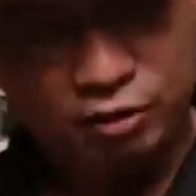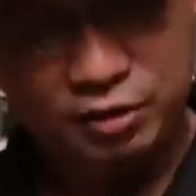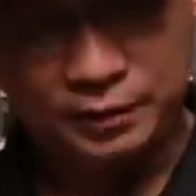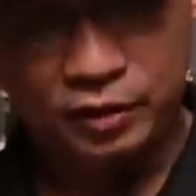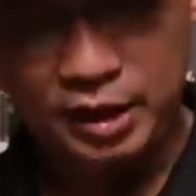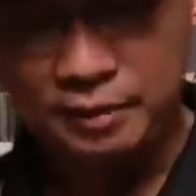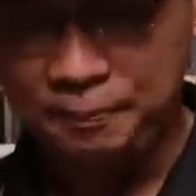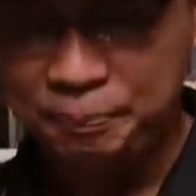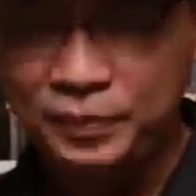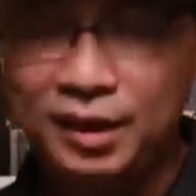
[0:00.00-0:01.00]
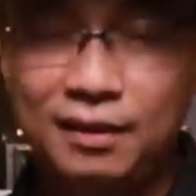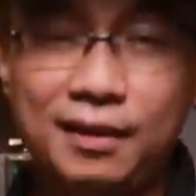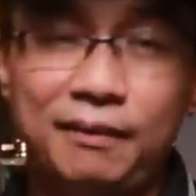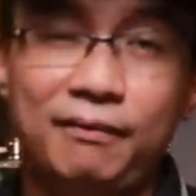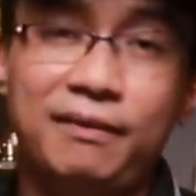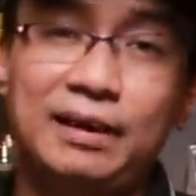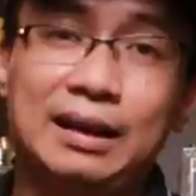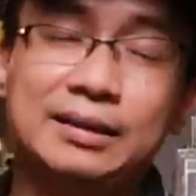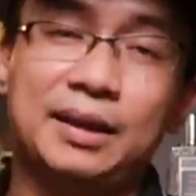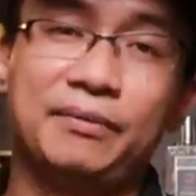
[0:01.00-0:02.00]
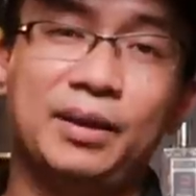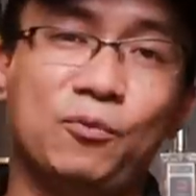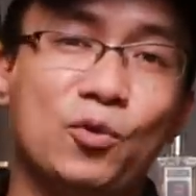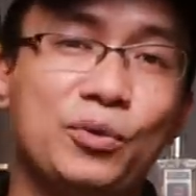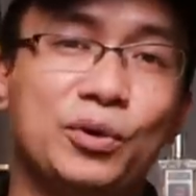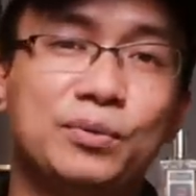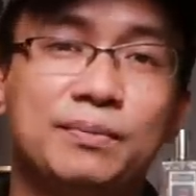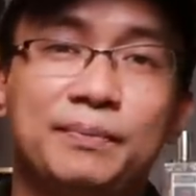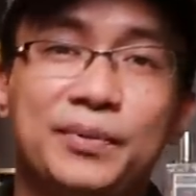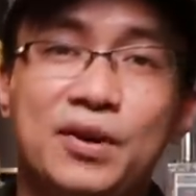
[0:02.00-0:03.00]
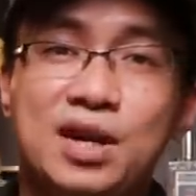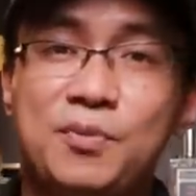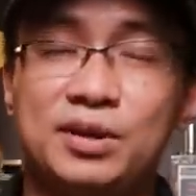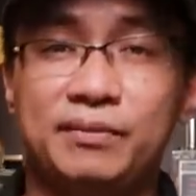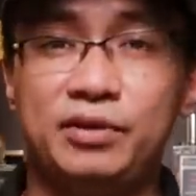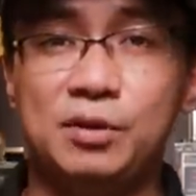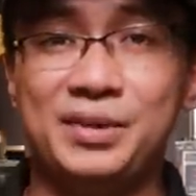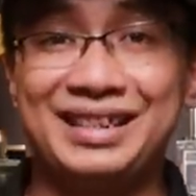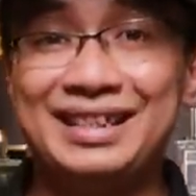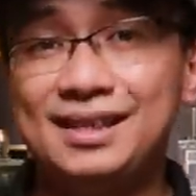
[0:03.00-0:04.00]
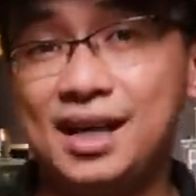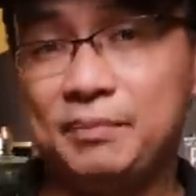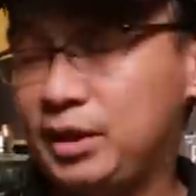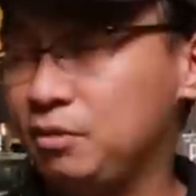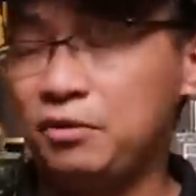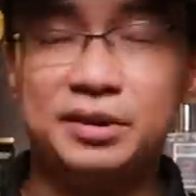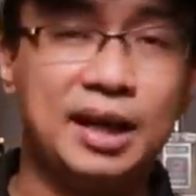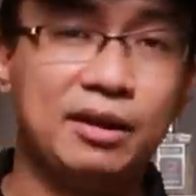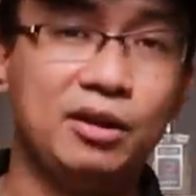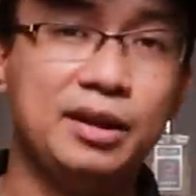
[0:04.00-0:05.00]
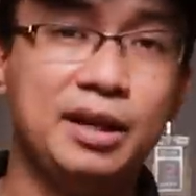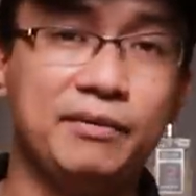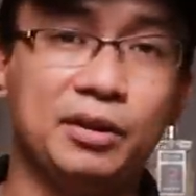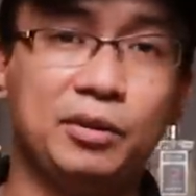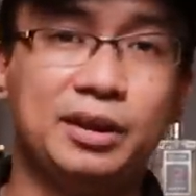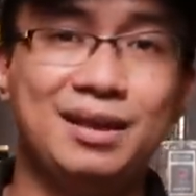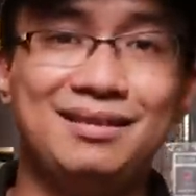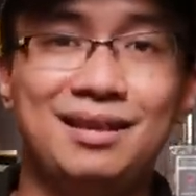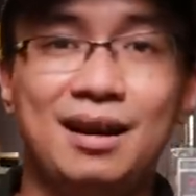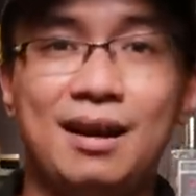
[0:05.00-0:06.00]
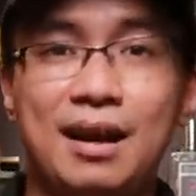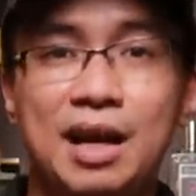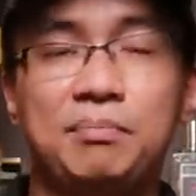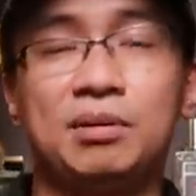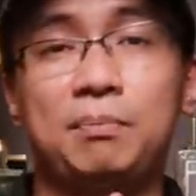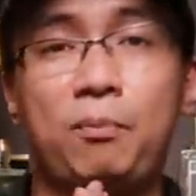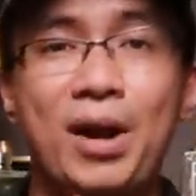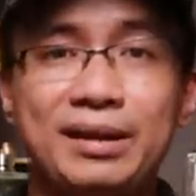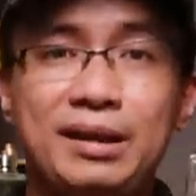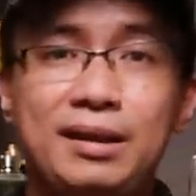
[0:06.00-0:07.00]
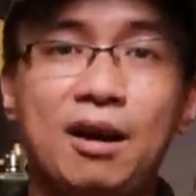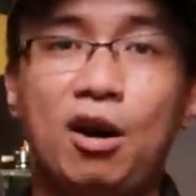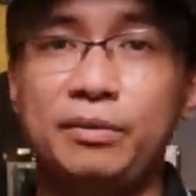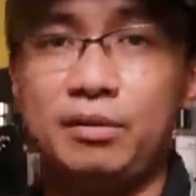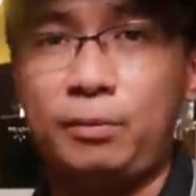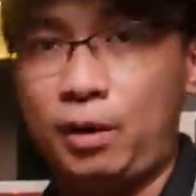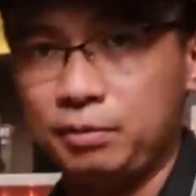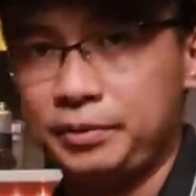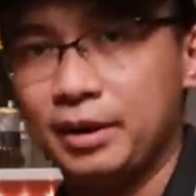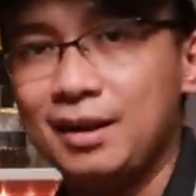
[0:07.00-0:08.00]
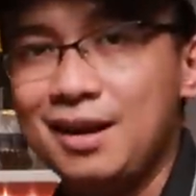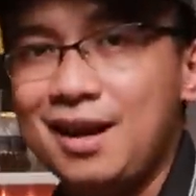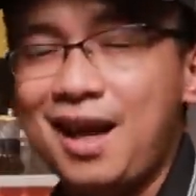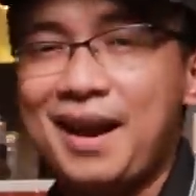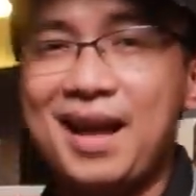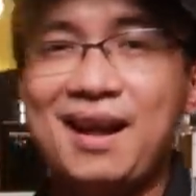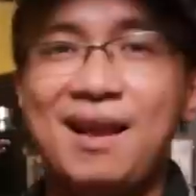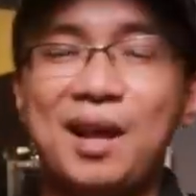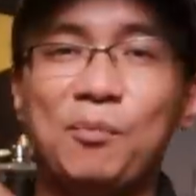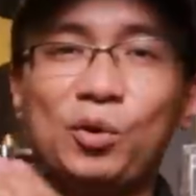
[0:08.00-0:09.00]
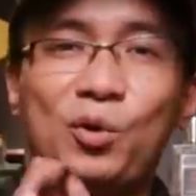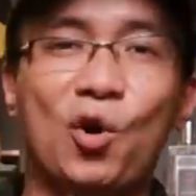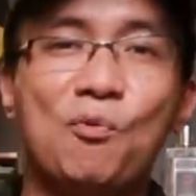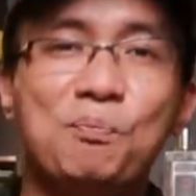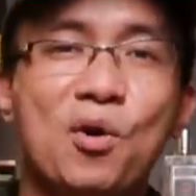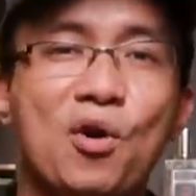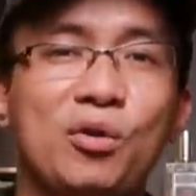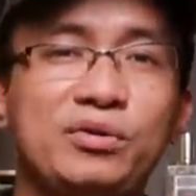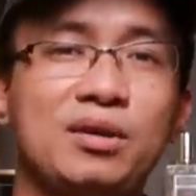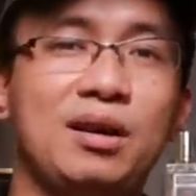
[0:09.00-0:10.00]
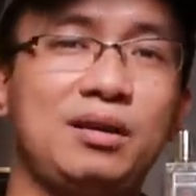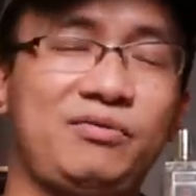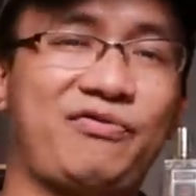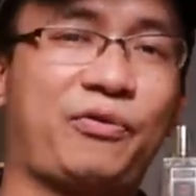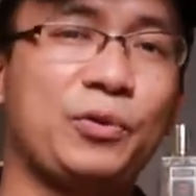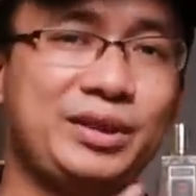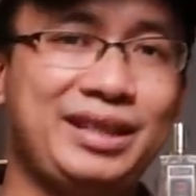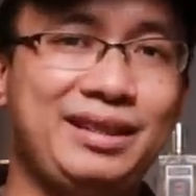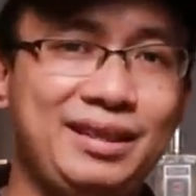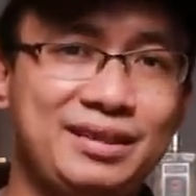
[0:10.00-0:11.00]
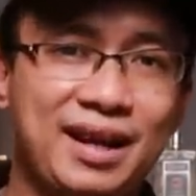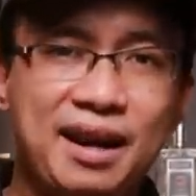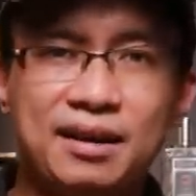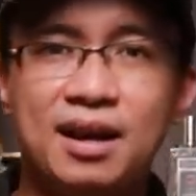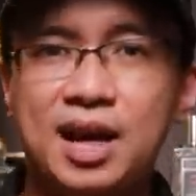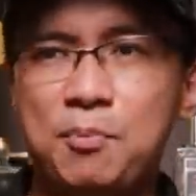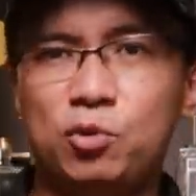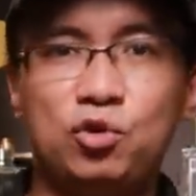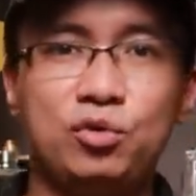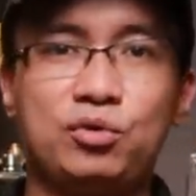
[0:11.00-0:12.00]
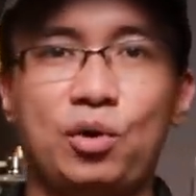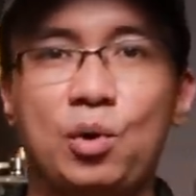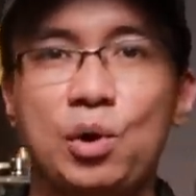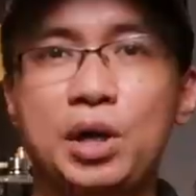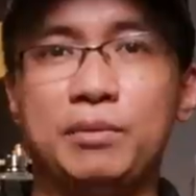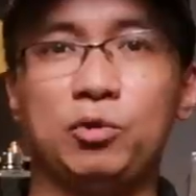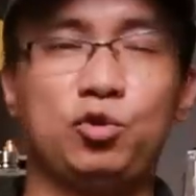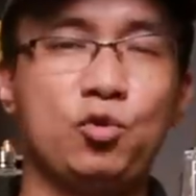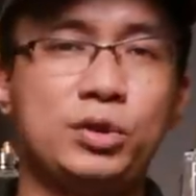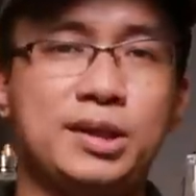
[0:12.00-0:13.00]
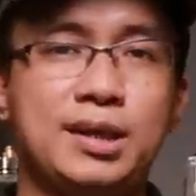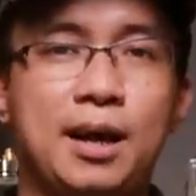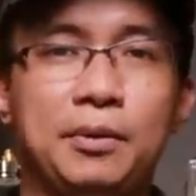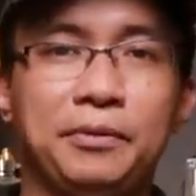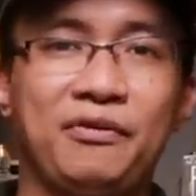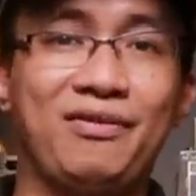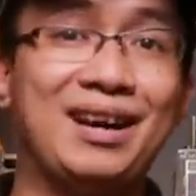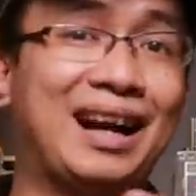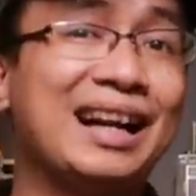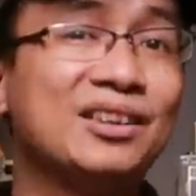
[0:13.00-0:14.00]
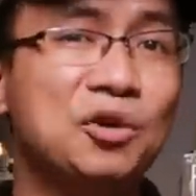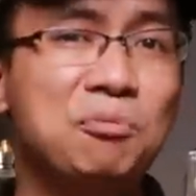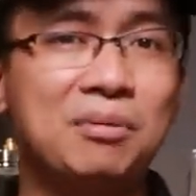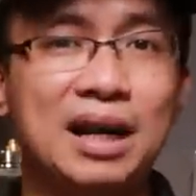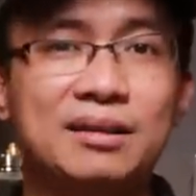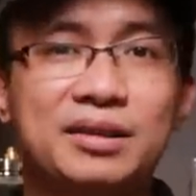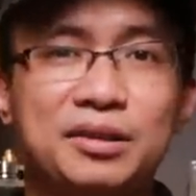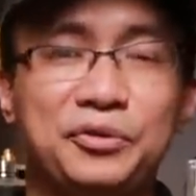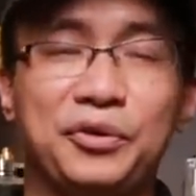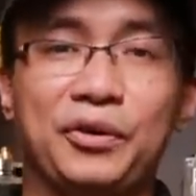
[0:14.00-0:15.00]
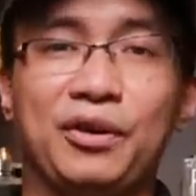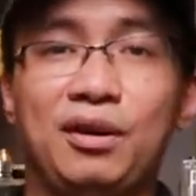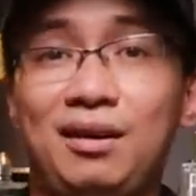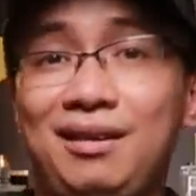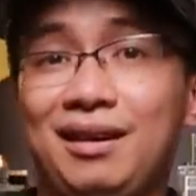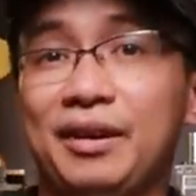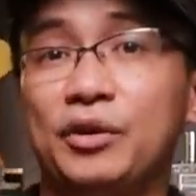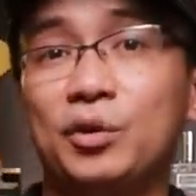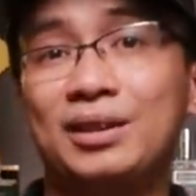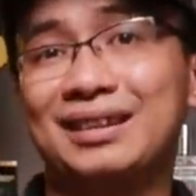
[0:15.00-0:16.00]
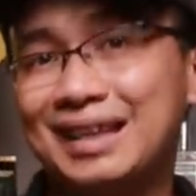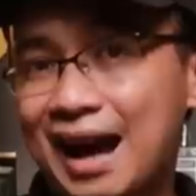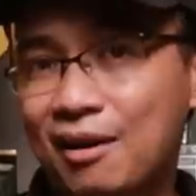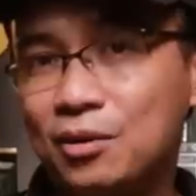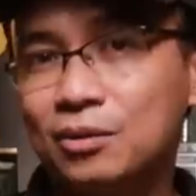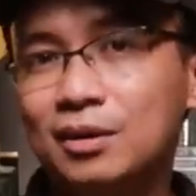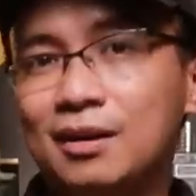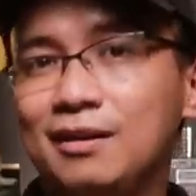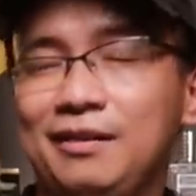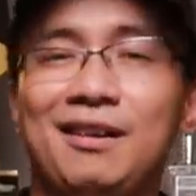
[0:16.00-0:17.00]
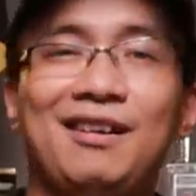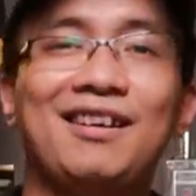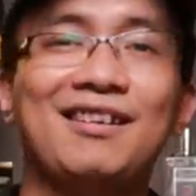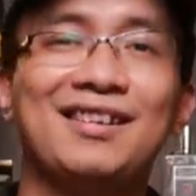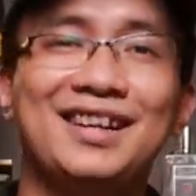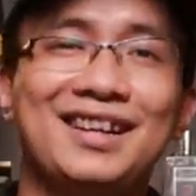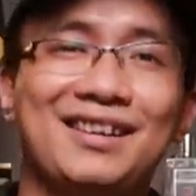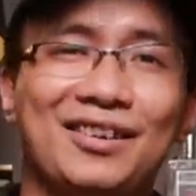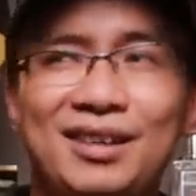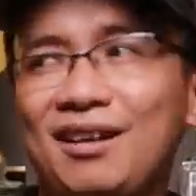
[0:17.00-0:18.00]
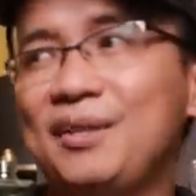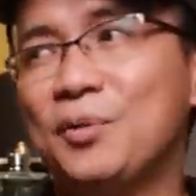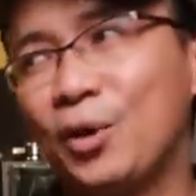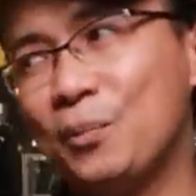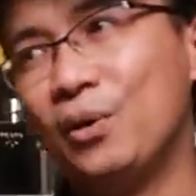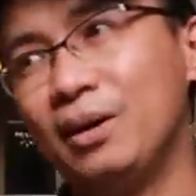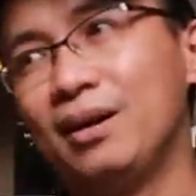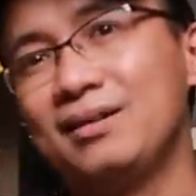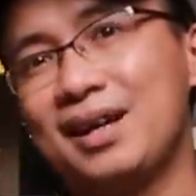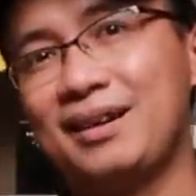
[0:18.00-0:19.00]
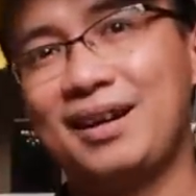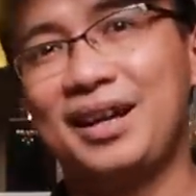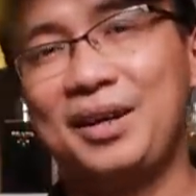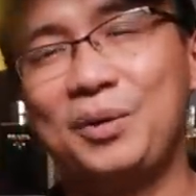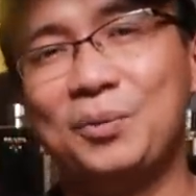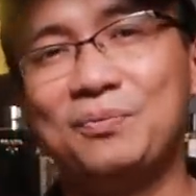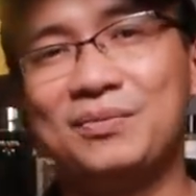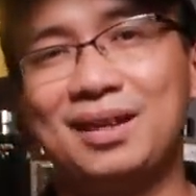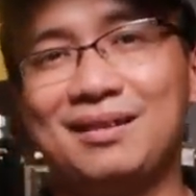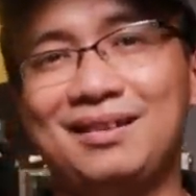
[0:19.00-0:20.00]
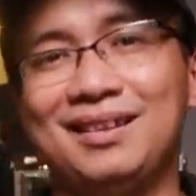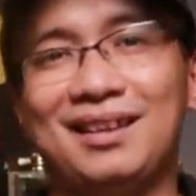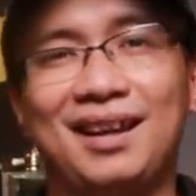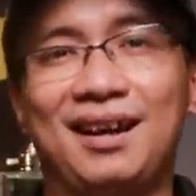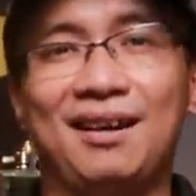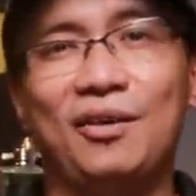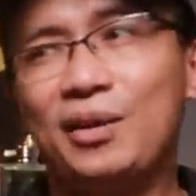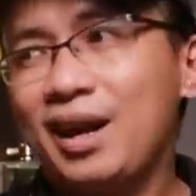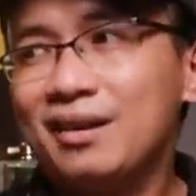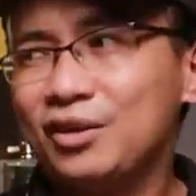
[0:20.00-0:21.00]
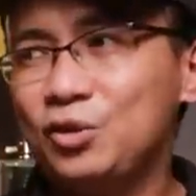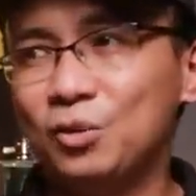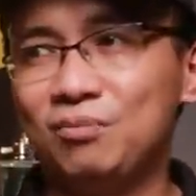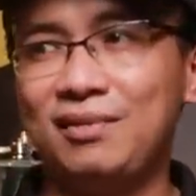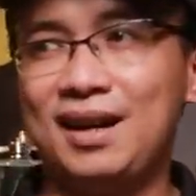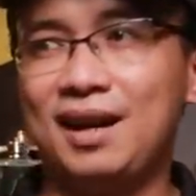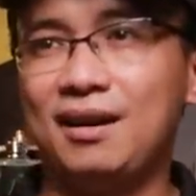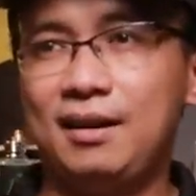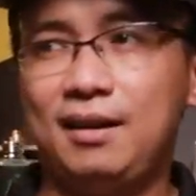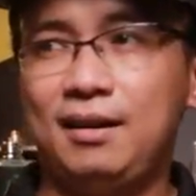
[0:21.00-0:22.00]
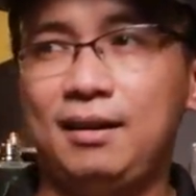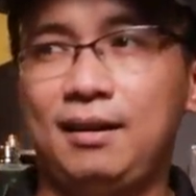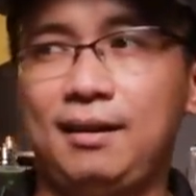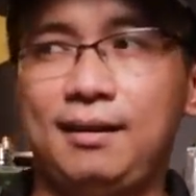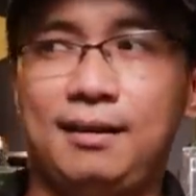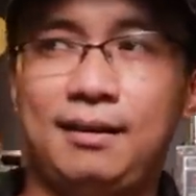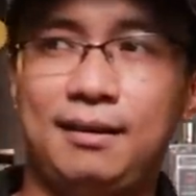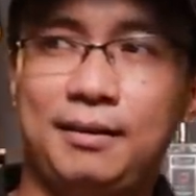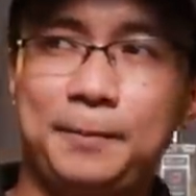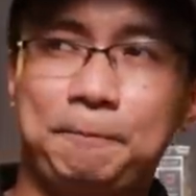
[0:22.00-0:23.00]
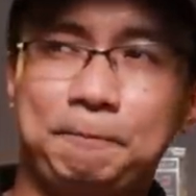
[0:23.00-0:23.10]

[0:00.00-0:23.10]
không nhầm ok và sản phẩm cuối cùng đó là một sản phẩm nhạc Kilian mình không có chai đó ở đây và nó có tên là Apple Brandy on the Rope đây là một combo giữa fruity trái cây một chút sồi một chút rượu và cái tông đặc trưng của nó là nốt táo đó nó tạo nên một cái mùi hương trái cây cũng rất là ok nói chung là uh,